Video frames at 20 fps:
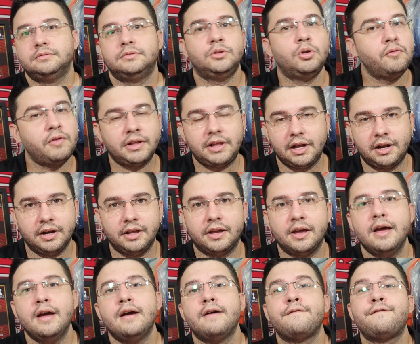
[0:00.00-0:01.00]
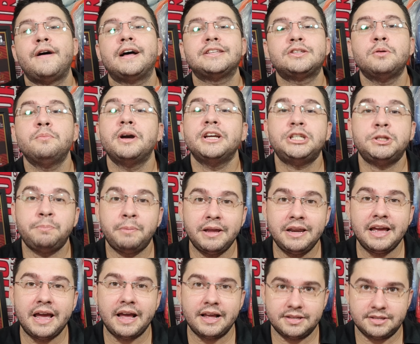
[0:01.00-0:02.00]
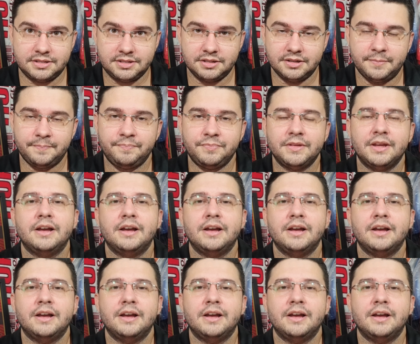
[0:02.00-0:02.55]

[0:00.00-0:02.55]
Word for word: Não vai ter clique. Faça uma experiência.